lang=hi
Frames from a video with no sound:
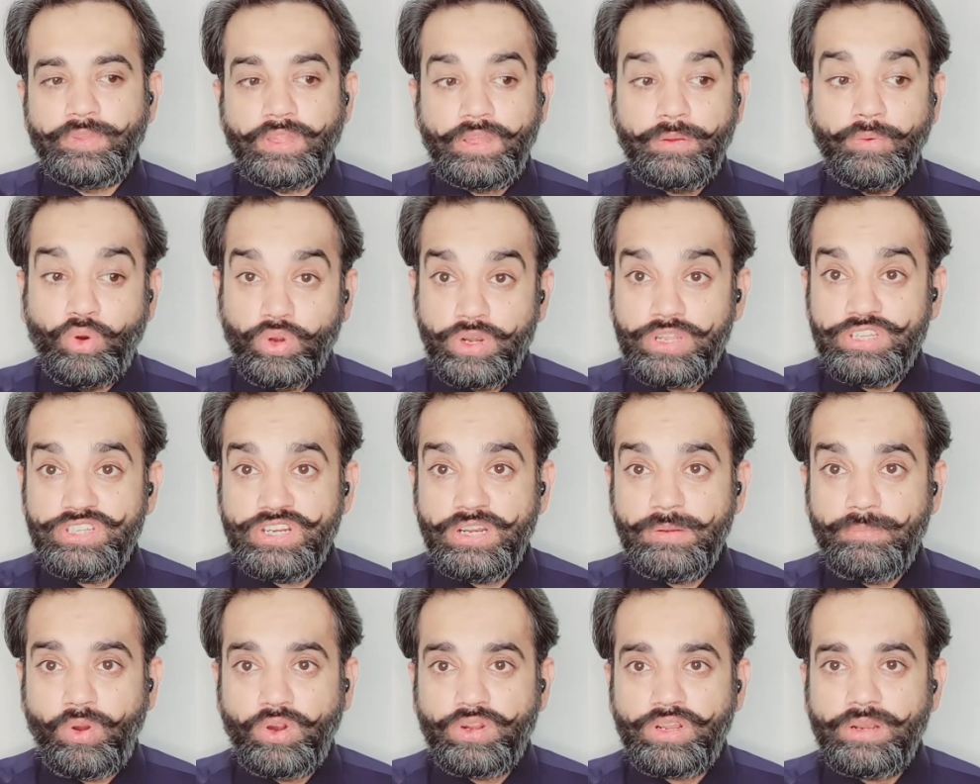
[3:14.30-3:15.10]

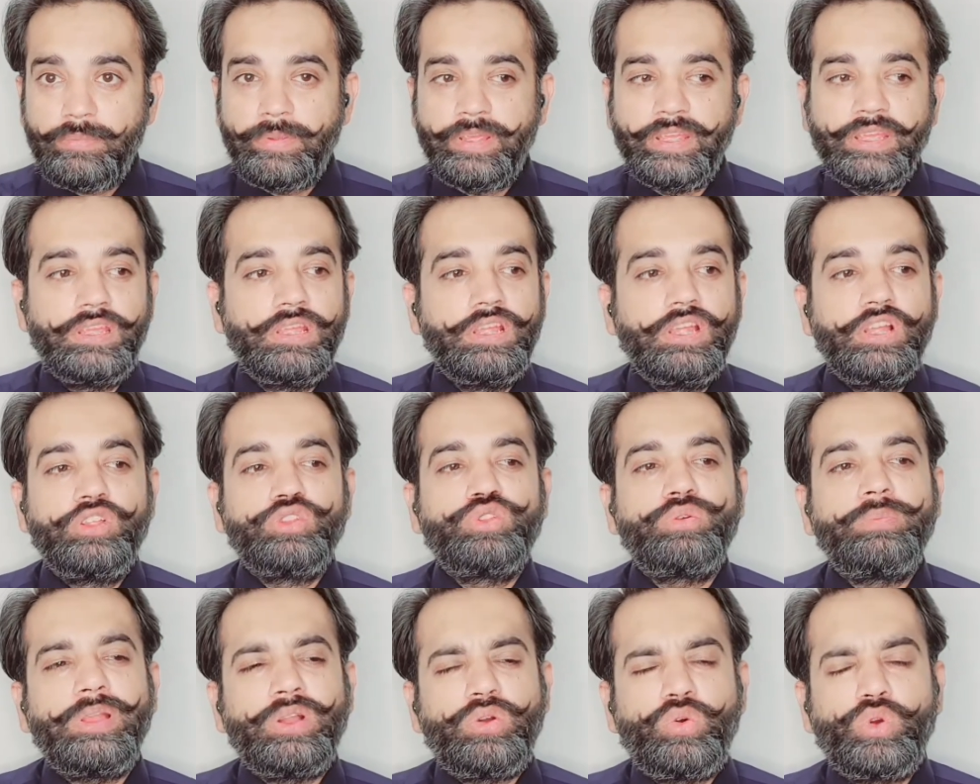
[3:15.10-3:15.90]
ओरिजिनल बॉटल में
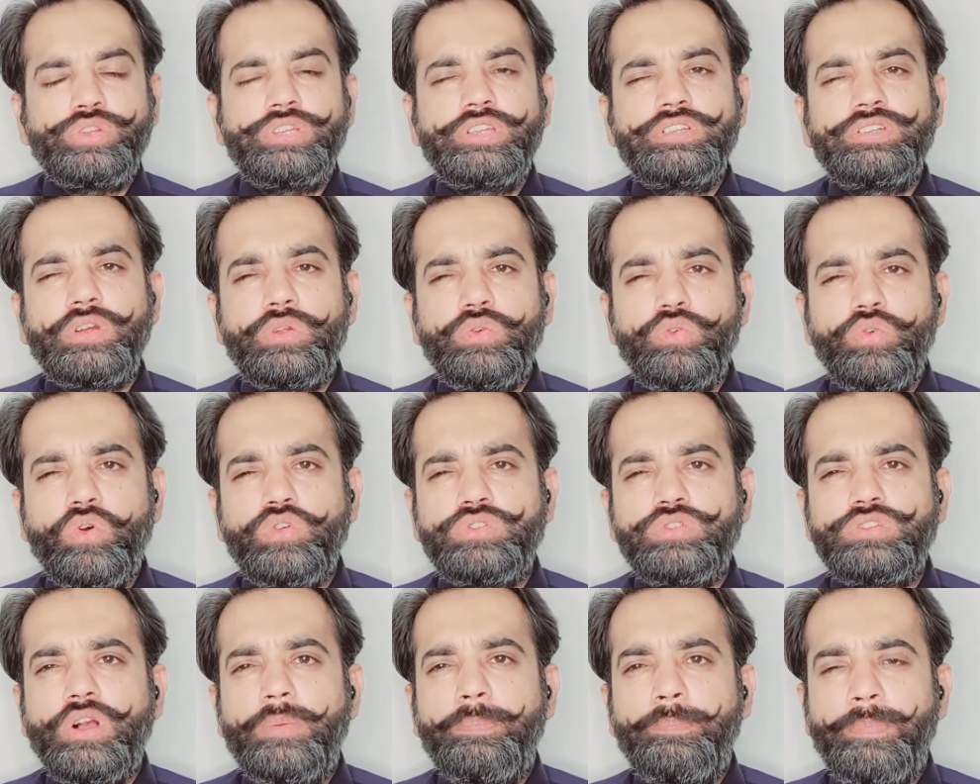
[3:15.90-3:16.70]
तो मैं कोशिश करूंगा
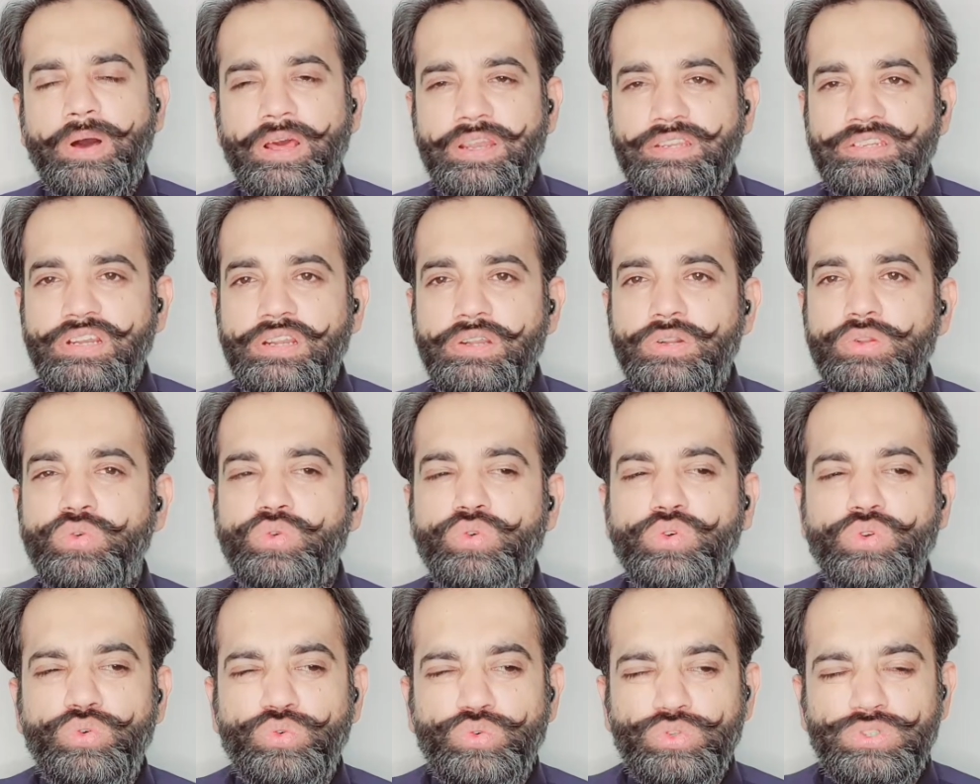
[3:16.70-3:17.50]
उसका पार्शल
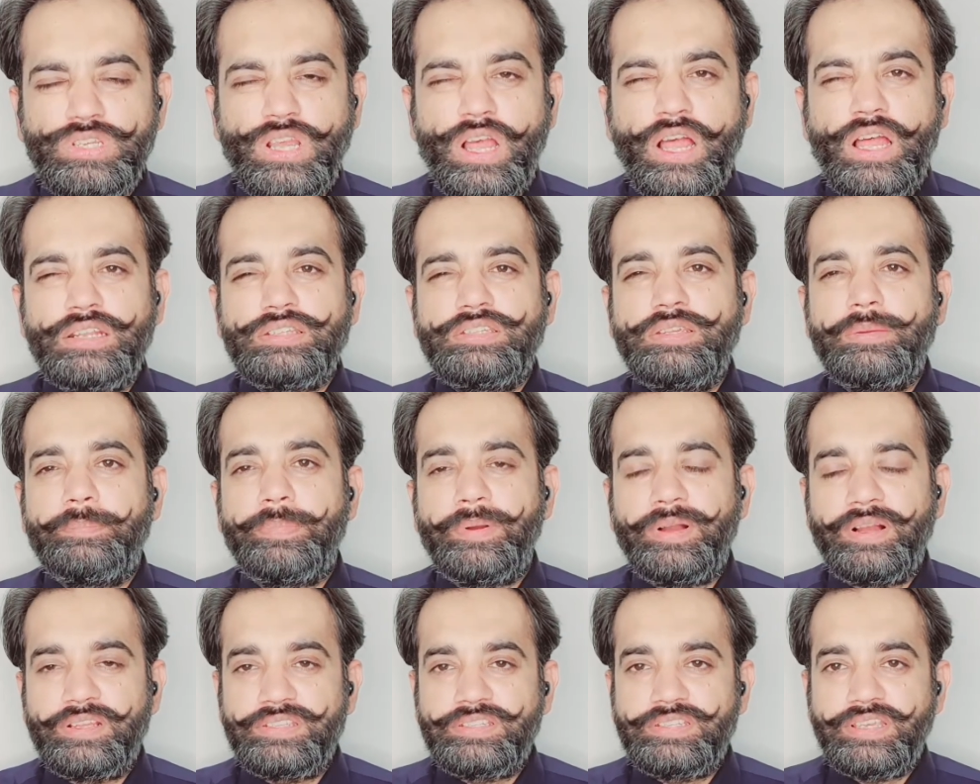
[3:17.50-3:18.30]
ढूंढ लूँ चार से
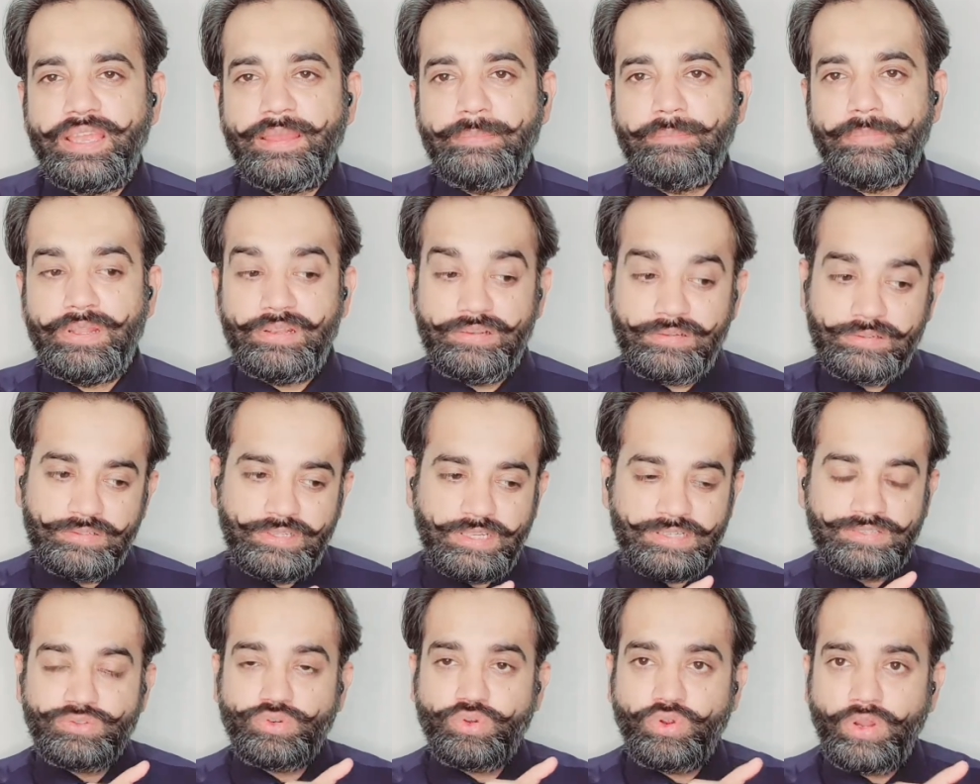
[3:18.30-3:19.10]
पाँच एम
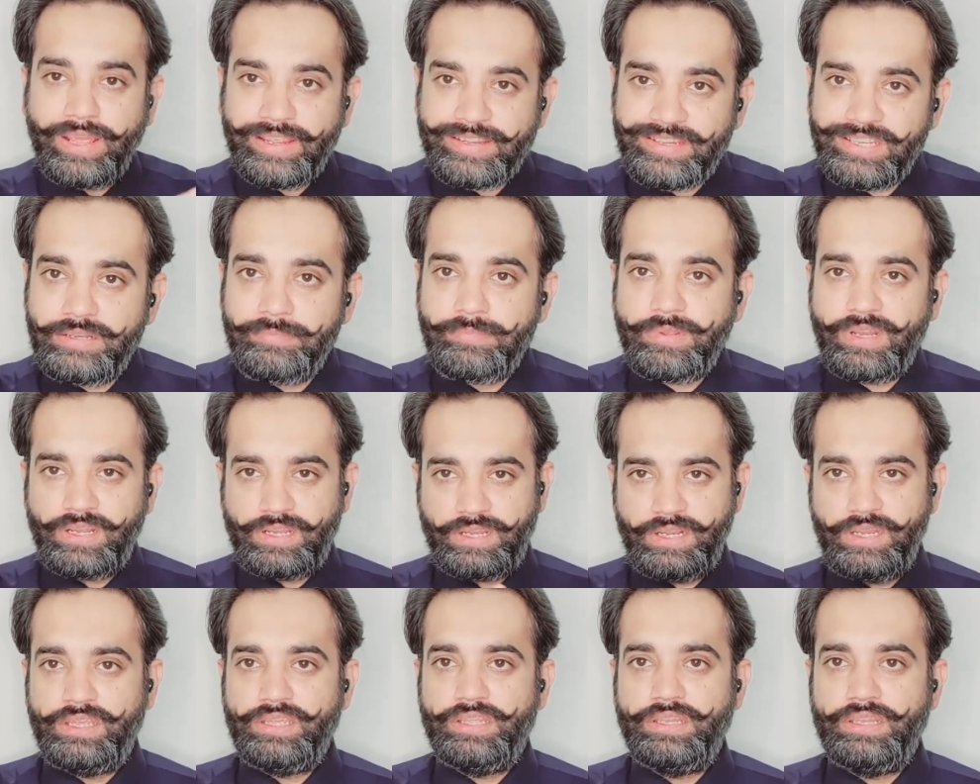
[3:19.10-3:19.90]
जस्ट कलेक्शन में
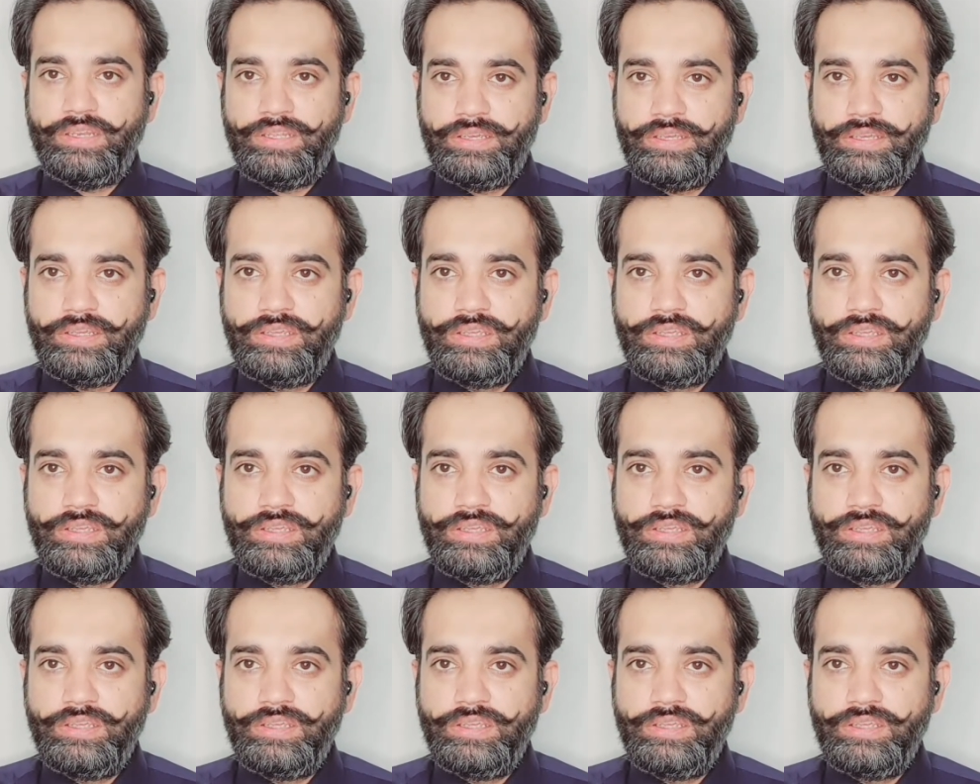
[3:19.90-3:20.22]
रखने के लिए